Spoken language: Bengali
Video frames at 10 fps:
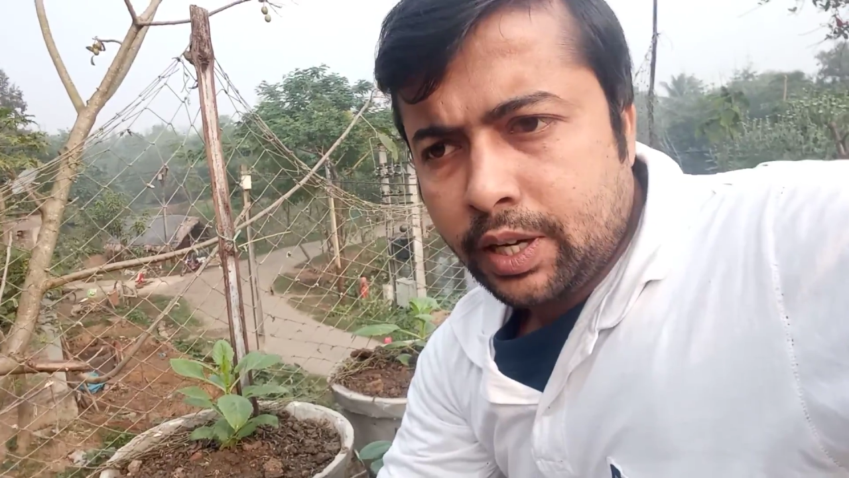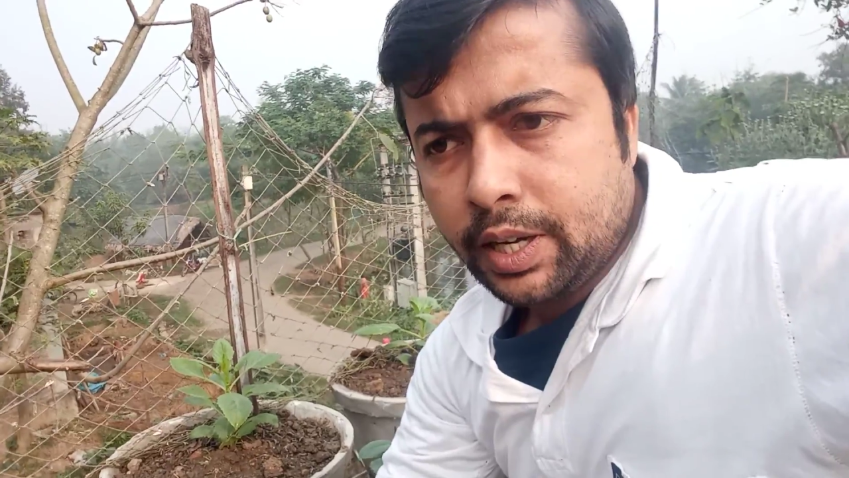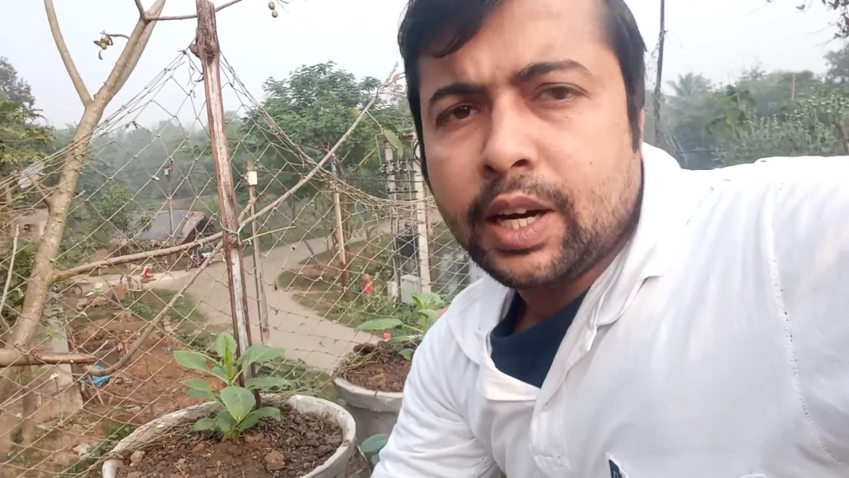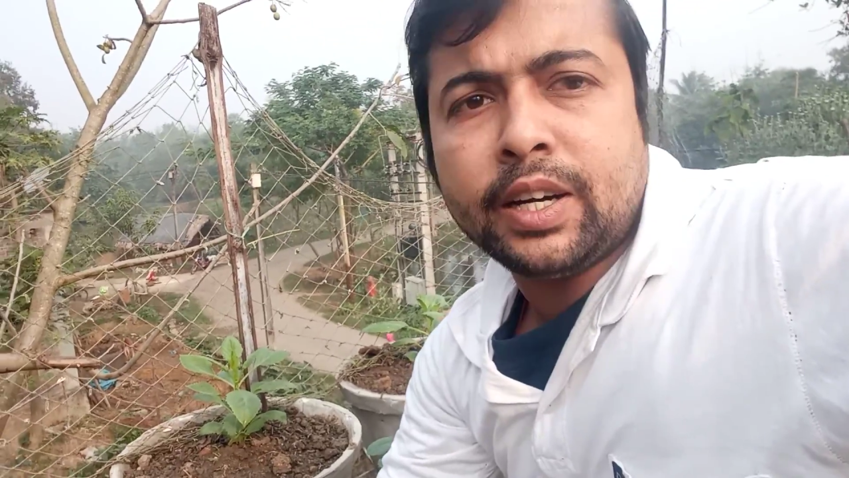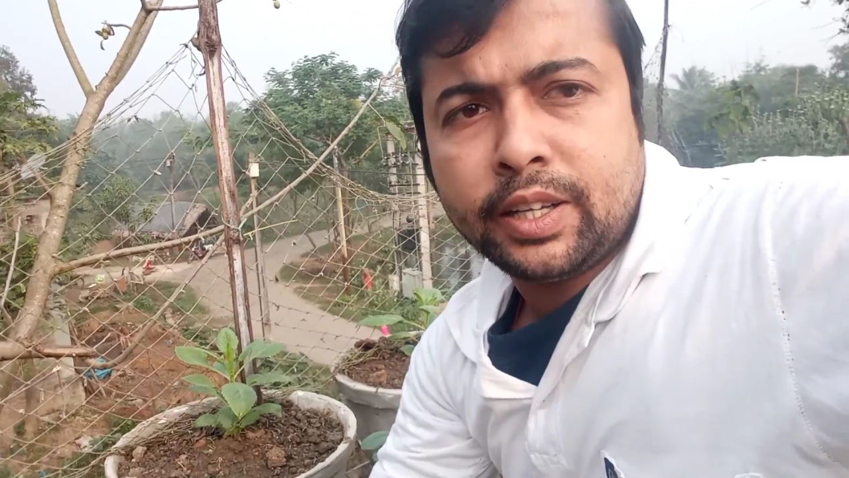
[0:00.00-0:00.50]

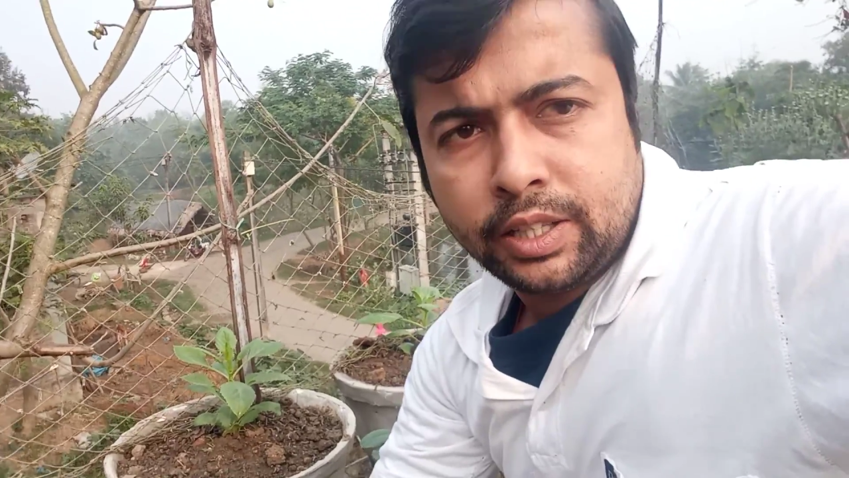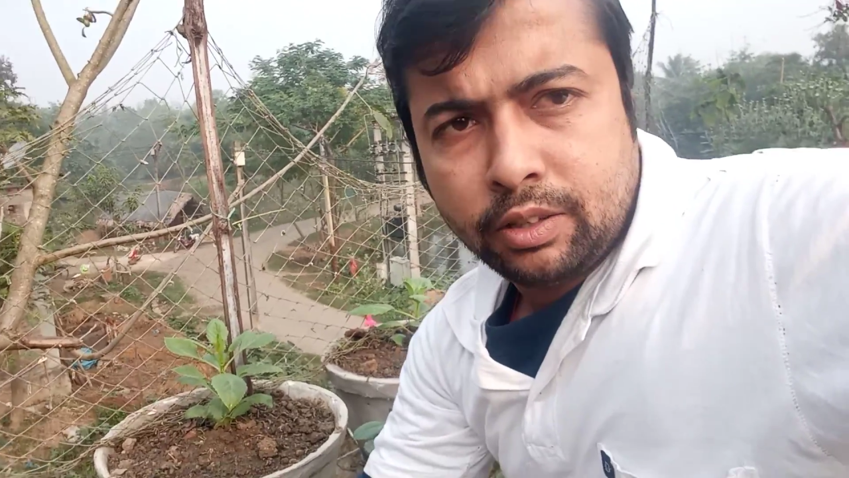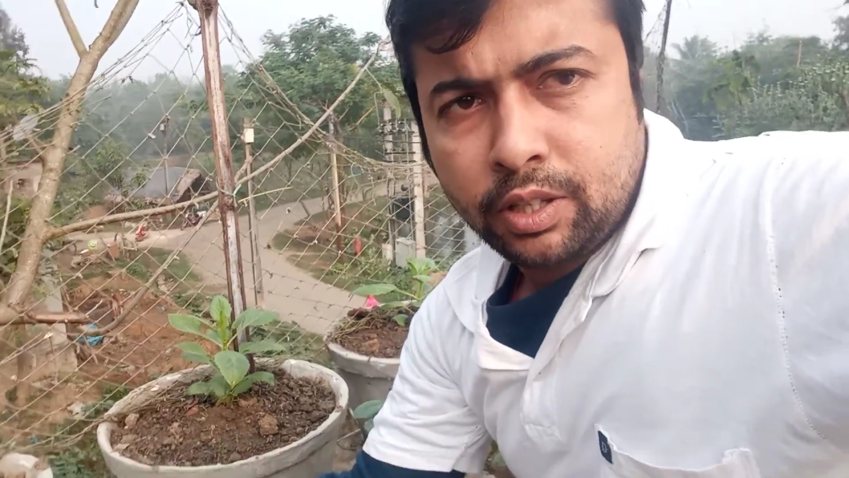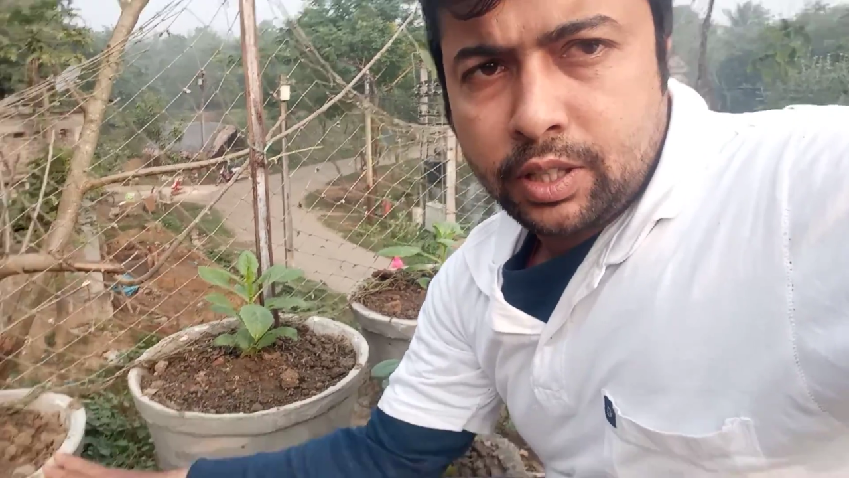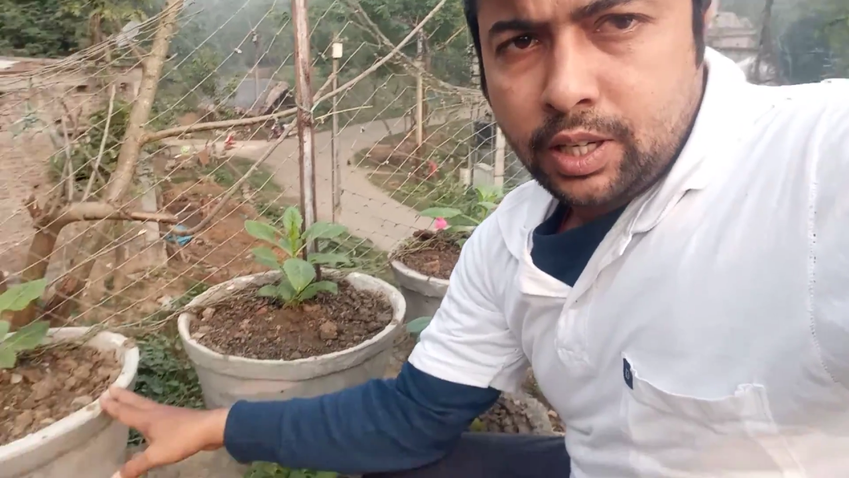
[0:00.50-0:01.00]
কেয়ার নিতে
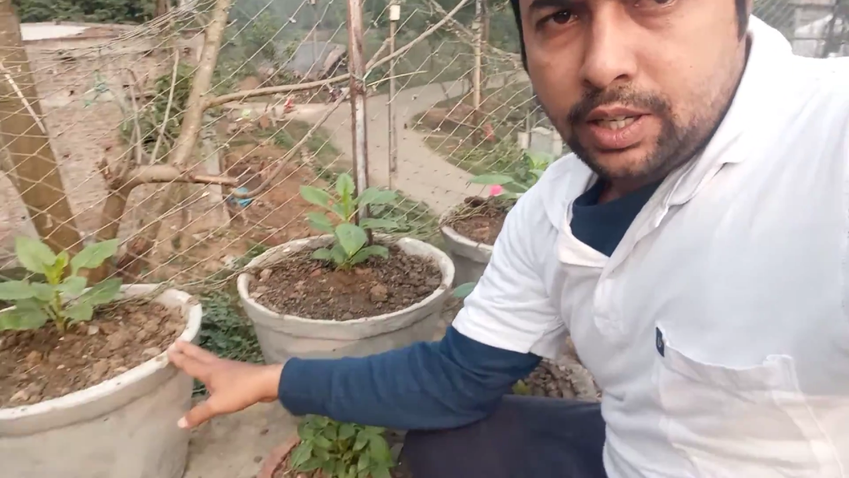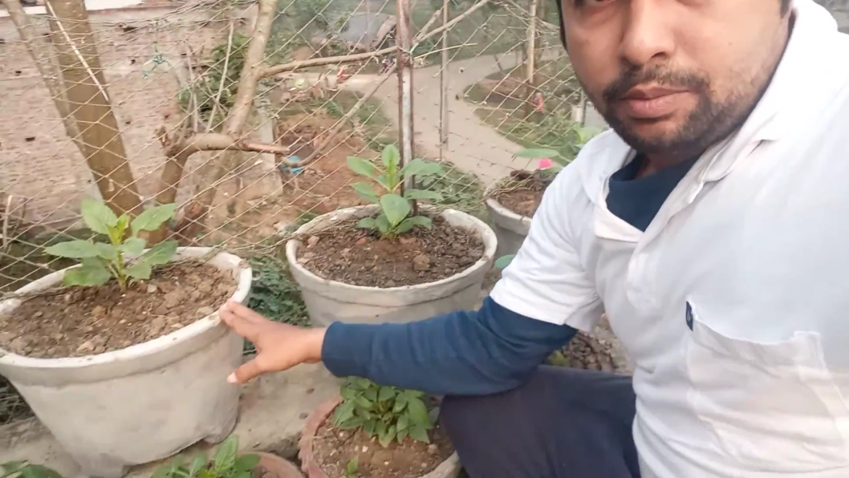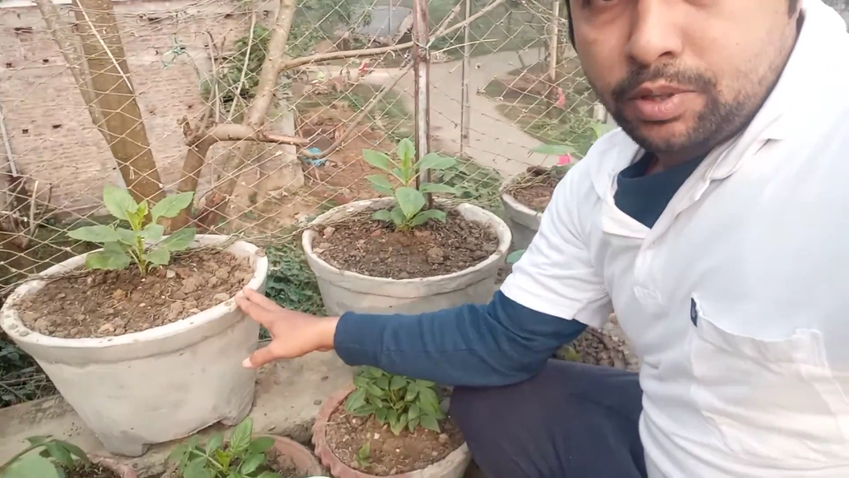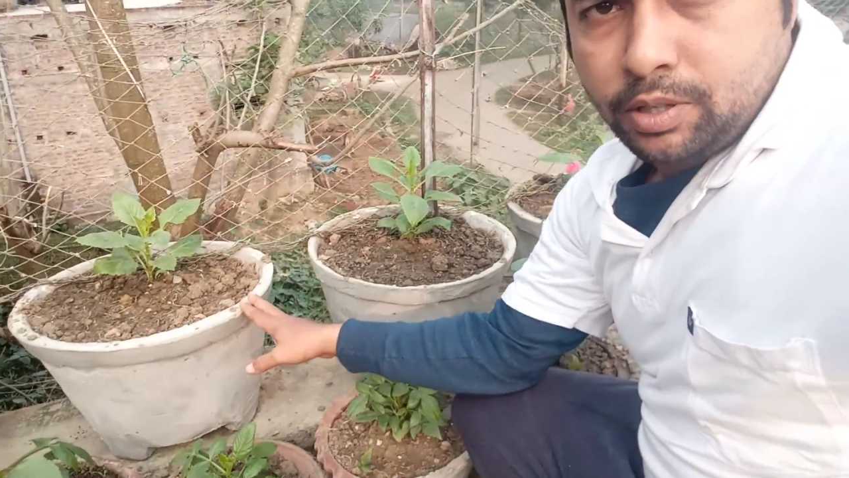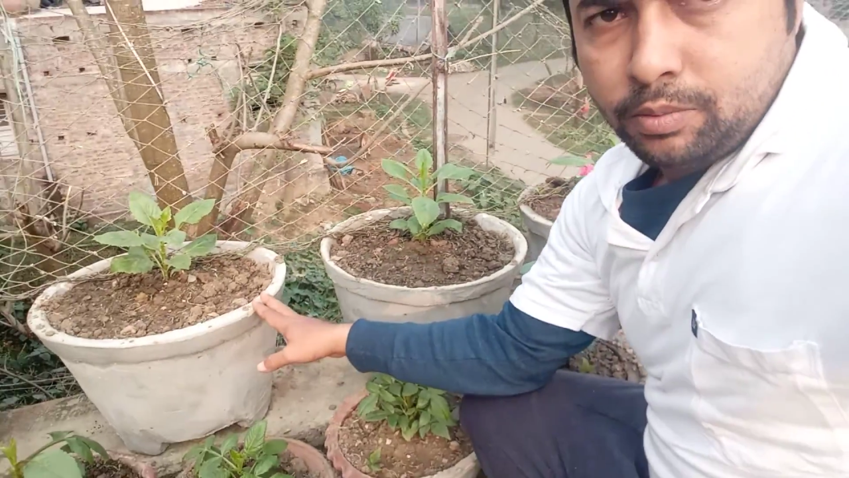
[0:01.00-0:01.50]
হয় ডালিয়া
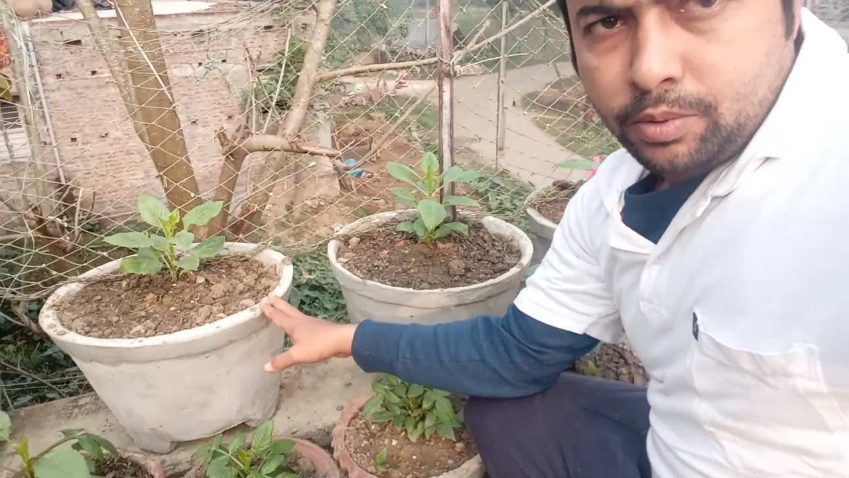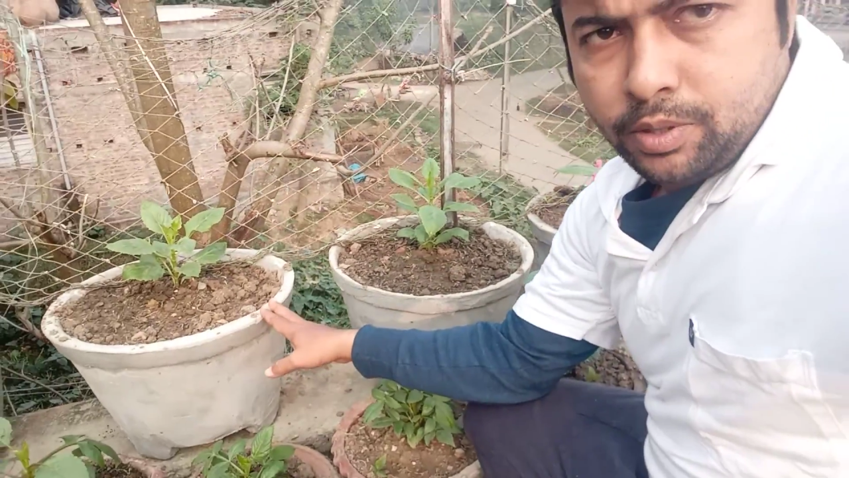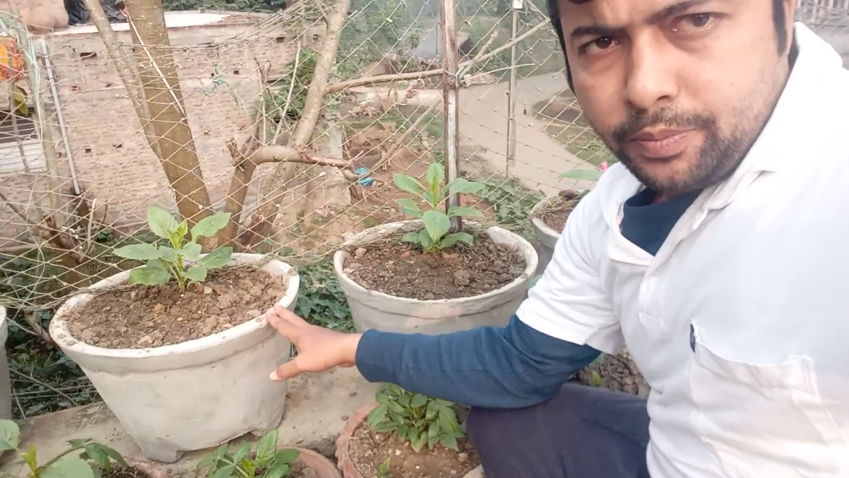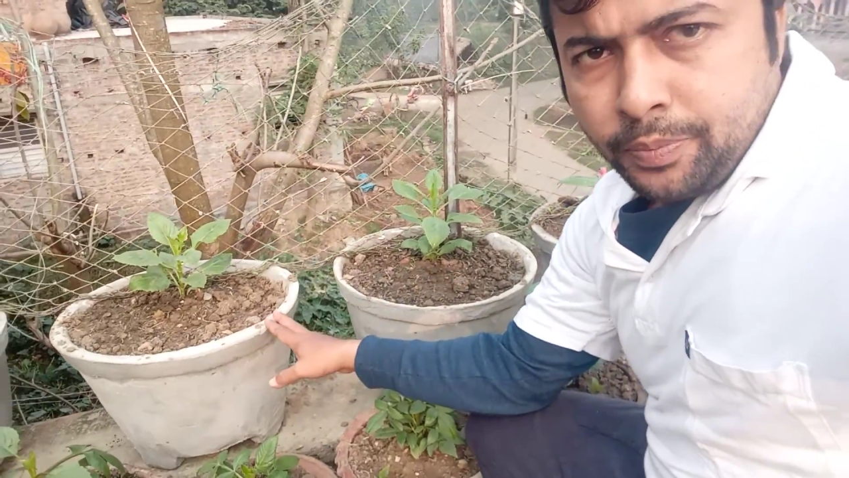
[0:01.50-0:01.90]
ফুলের উপর